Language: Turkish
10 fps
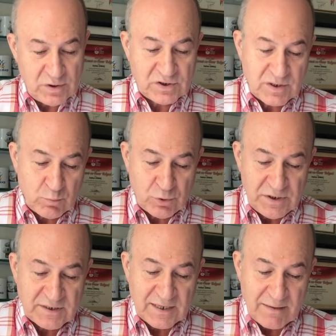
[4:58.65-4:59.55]
İşte bu
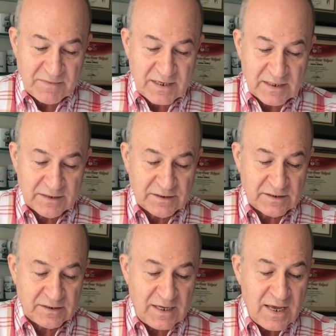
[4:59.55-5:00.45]
ikilemde
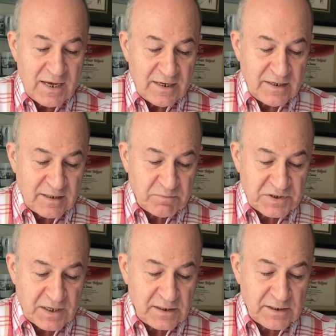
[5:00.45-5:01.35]
kalındığını da net bir
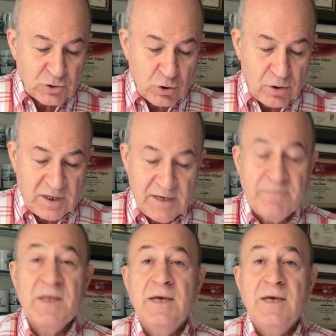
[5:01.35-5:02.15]
şekilde söyleyeyim.